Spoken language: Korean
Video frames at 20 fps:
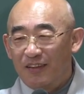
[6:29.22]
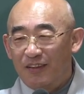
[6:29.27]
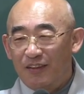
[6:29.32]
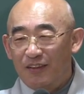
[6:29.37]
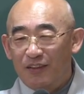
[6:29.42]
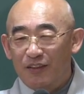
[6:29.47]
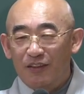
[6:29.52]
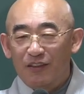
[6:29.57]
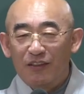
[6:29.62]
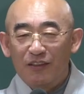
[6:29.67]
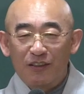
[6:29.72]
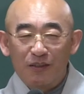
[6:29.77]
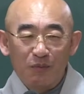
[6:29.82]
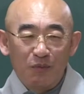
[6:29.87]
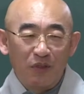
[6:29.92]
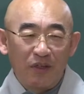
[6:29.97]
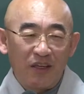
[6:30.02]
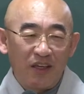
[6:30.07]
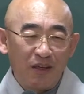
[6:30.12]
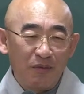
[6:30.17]
이거 어디
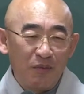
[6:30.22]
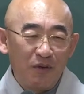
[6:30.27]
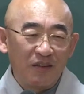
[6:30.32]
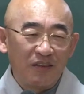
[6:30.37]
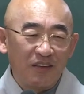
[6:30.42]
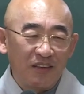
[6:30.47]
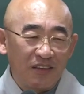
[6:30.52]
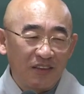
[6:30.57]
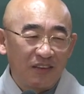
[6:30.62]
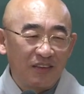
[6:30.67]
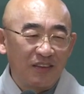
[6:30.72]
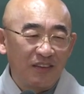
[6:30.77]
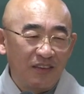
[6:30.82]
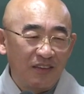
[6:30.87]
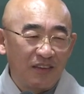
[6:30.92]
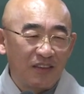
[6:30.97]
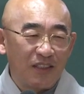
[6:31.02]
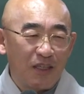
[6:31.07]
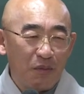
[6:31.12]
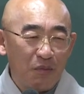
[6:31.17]
뭐 해먹을
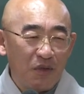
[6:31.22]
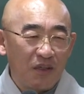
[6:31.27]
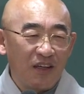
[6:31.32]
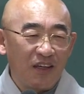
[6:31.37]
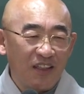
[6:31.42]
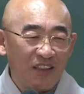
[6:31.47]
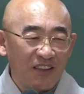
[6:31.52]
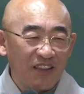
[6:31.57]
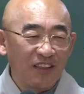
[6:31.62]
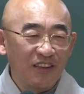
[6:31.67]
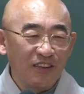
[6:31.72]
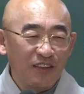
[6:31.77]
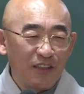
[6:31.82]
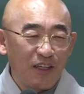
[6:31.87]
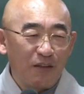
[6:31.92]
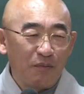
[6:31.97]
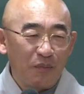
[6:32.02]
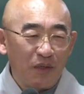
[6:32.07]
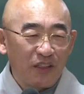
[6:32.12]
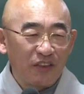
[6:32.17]
그 재미가
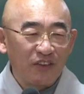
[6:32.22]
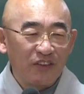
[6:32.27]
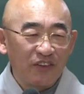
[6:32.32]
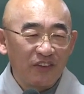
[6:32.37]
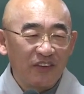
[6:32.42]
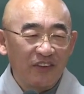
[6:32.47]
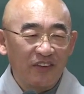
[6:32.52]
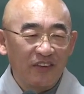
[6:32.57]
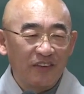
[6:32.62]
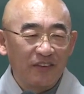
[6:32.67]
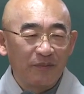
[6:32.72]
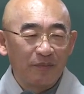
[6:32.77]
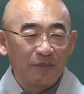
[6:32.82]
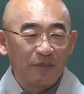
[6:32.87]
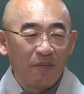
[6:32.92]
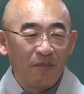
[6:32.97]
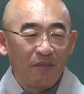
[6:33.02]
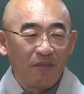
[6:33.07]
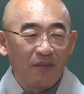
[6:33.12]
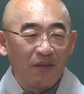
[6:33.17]
있겠느냐는 말이오요.
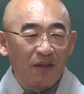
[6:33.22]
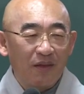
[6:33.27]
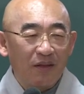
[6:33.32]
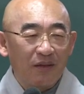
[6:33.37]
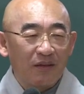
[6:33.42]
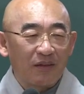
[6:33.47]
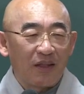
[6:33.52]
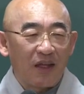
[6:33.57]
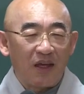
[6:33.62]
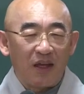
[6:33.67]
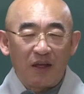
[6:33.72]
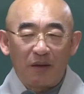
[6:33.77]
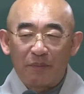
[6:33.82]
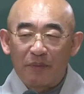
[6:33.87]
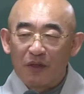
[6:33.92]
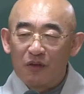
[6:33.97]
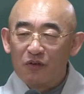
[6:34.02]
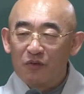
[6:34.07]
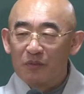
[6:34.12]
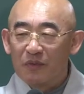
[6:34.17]
다
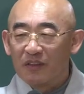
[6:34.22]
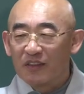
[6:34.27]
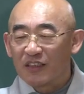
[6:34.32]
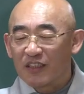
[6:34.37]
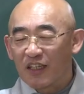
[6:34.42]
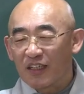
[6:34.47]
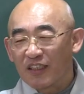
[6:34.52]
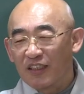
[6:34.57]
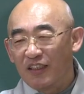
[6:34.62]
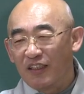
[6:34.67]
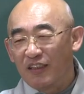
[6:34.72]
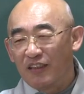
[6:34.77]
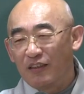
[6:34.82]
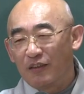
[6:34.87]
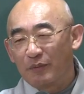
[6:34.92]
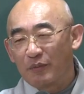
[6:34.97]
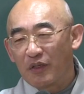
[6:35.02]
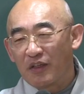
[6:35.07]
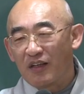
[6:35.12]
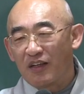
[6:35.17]
배우면
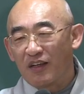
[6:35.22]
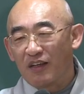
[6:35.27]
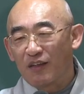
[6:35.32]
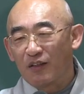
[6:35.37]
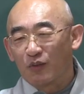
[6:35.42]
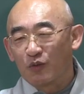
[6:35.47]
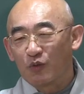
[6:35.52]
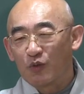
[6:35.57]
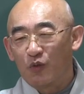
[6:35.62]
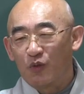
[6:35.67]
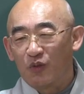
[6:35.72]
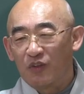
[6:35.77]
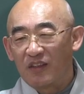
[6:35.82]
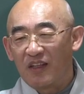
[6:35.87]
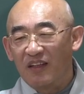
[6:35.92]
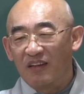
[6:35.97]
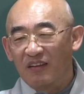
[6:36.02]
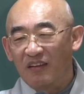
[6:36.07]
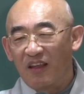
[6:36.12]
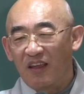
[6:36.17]
자기네들 편안하고 좋을
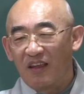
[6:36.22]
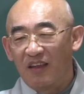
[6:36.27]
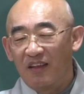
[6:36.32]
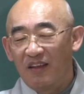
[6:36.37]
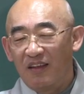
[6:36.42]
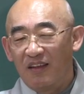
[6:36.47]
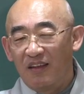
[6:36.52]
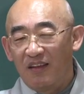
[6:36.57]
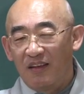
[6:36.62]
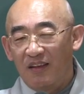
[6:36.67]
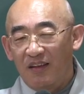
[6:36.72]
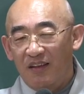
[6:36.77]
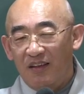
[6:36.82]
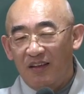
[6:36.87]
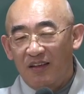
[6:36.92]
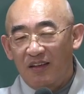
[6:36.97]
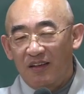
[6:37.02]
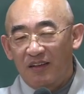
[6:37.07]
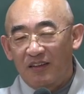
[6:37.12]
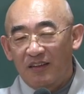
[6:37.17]
텐데
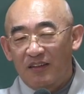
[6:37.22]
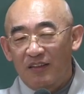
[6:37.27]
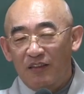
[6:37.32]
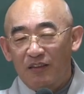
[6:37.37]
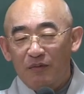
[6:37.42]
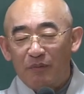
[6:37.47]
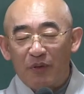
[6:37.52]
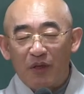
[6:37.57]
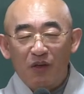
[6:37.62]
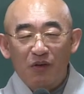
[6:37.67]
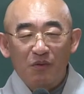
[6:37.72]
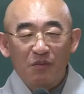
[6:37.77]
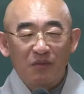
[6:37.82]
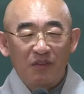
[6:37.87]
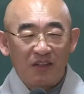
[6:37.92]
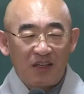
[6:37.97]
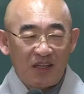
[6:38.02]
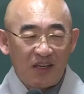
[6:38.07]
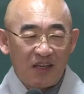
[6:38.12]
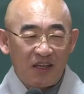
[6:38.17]
그런
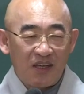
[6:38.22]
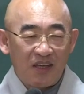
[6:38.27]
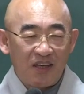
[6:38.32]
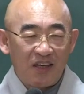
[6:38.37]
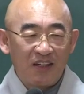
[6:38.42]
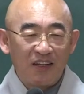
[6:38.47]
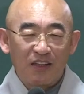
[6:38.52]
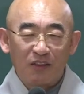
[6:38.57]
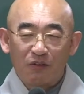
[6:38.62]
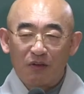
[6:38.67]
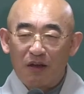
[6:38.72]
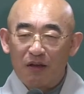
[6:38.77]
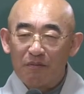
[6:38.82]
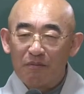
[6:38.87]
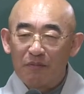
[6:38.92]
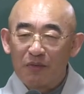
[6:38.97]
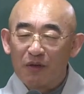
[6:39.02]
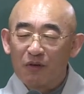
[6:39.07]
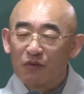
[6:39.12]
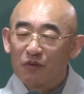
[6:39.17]
배움은 하나도
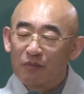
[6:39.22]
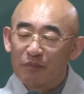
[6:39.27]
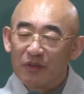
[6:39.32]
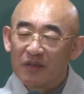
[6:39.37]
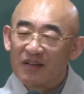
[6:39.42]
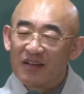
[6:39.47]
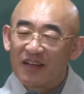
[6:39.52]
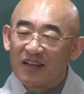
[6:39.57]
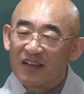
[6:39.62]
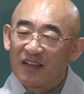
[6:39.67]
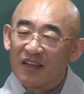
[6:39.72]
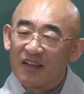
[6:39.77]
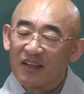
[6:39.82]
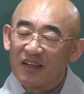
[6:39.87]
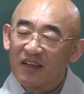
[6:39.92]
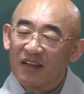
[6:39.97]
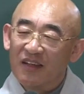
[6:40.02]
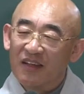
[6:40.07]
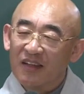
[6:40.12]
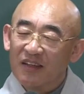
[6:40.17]
안 배우고
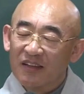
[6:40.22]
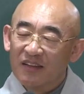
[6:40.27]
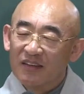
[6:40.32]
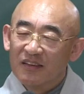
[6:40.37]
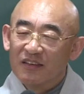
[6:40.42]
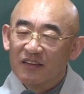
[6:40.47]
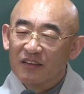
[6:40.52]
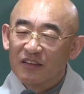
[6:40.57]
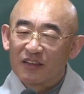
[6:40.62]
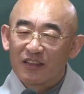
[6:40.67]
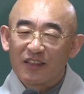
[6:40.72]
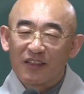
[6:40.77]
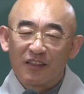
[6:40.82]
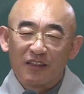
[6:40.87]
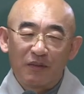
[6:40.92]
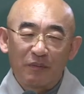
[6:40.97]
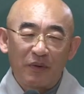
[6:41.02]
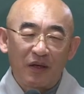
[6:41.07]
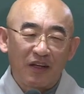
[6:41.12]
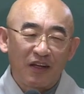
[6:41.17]
편하게
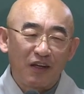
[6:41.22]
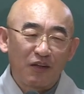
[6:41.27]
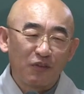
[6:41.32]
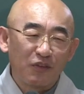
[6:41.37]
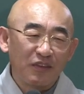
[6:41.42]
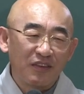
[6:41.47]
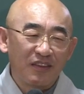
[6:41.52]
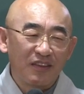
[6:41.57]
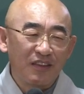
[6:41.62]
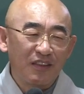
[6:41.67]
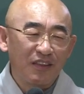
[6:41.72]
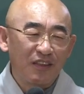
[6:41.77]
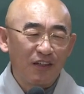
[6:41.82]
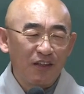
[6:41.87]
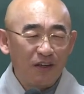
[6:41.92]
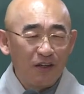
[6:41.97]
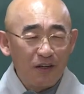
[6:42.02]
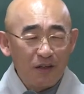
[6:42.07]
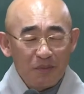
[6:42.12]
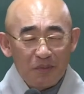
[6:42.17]
얻기를 바라고 있으니
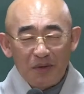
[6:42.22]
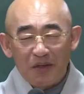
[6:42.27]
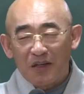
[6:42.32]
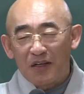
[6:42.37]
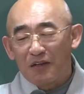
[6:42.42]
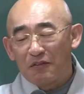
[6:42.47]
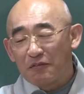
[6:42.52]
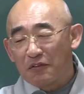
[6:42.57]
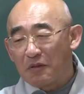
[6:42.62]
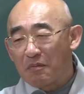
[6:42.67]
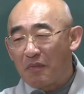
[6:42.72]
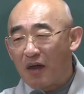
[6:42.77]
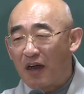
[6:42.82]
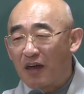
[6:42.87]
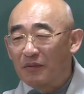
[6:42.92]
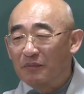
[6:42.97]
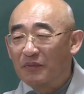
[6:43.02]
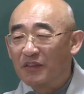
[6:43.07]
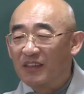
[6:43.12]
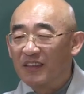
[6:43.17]
얼마나 우리
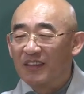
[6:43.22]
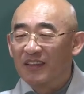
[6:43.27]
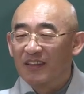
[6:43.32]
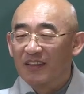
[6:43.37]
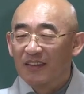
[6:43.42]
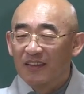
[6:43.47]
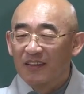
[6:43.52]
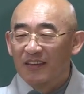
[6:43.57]
마음들이